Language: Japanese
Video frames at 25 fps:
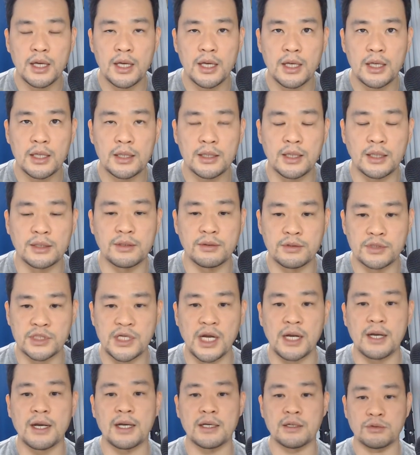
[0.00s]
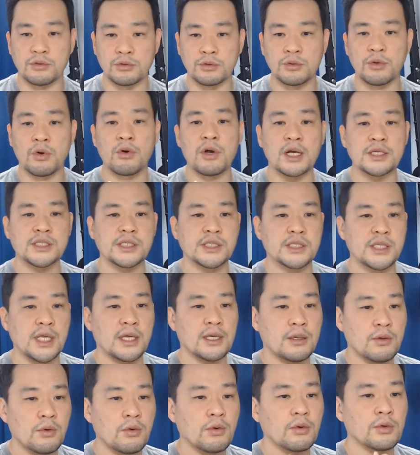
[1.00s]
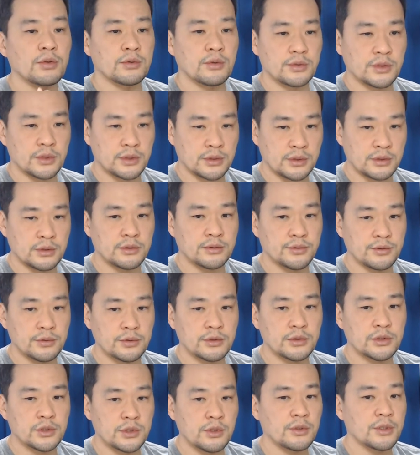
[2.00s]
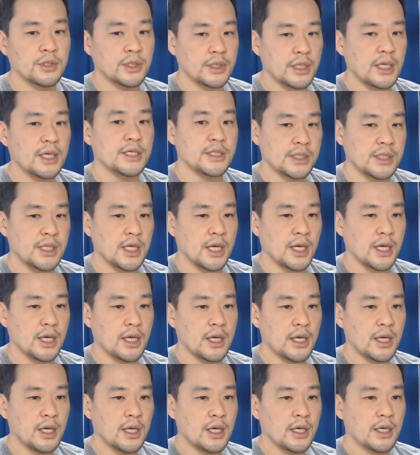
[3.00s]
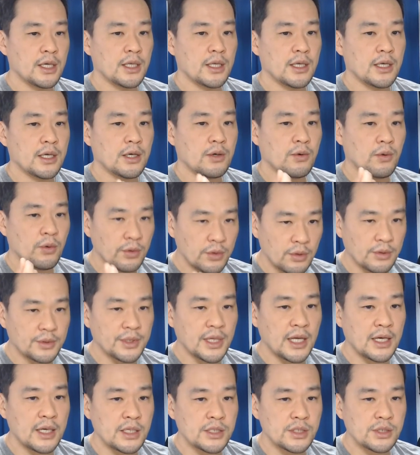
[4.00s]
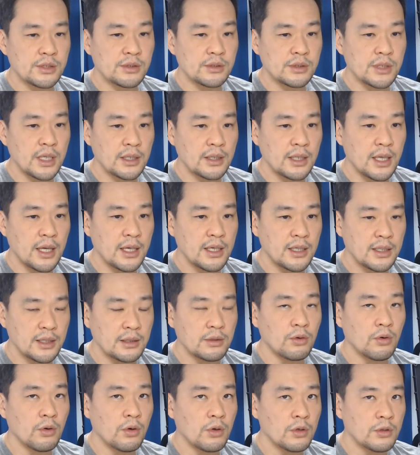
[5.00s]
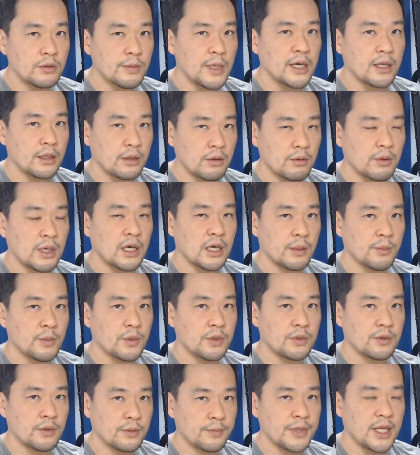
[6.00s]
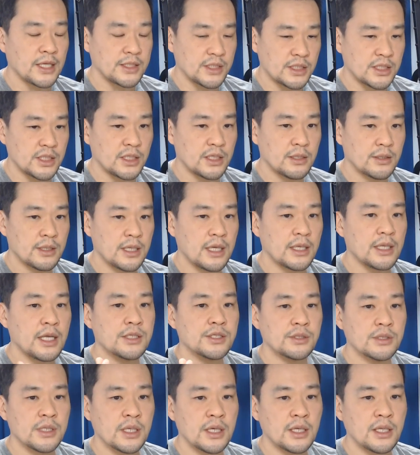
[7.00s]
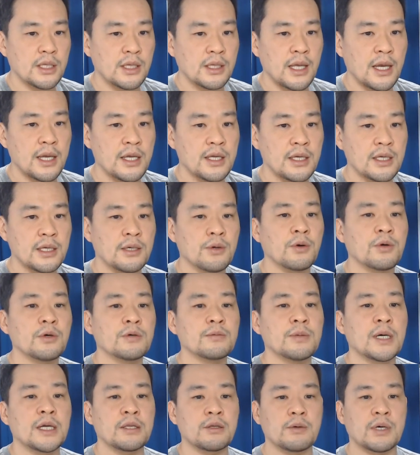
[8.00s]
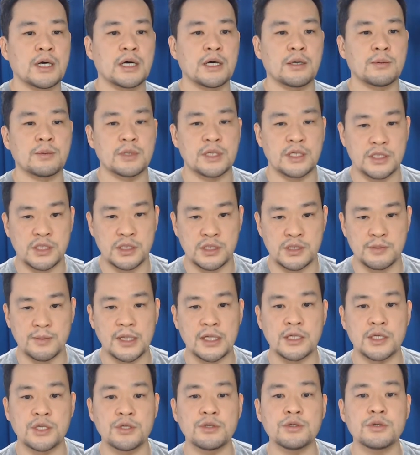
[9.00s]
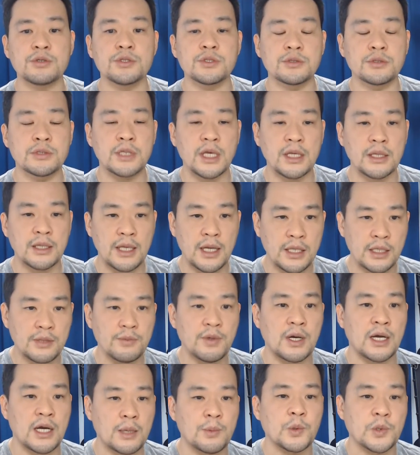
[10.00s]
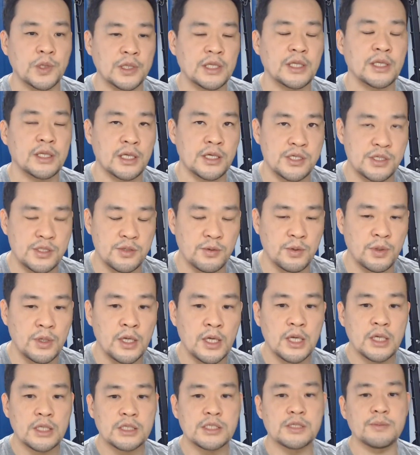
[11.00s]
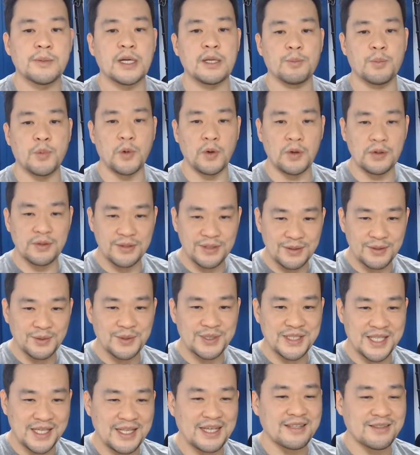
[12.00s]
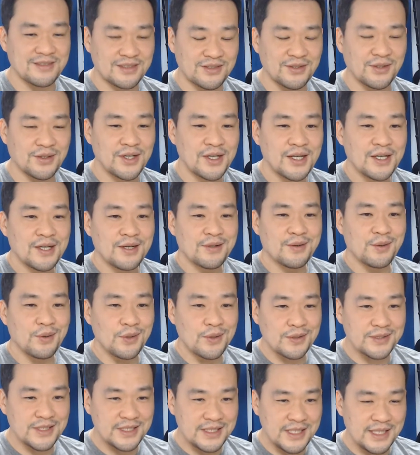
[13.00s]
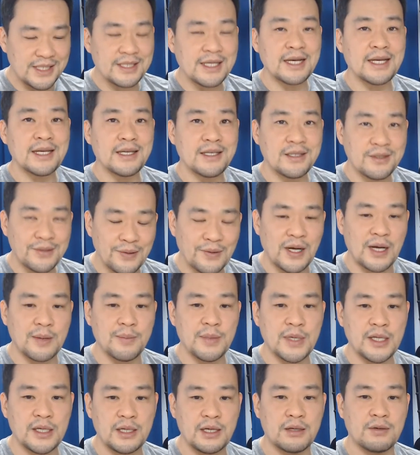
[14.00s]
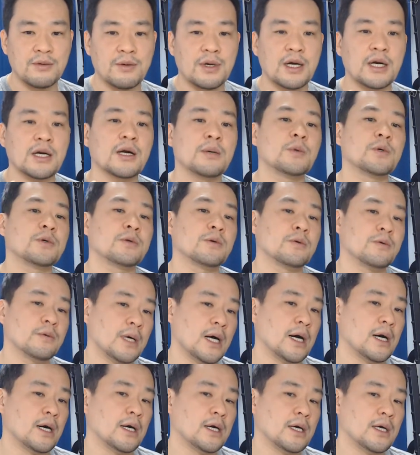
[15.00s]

なんていうの、社会を動かしていこうとする風潮に対して、この70年代以降生まれの若者たち、70年代以降生まれの若者たち、つまり90年代に若者だった人、つまり僕の世代ですよ。この世代のアメリカの若者は、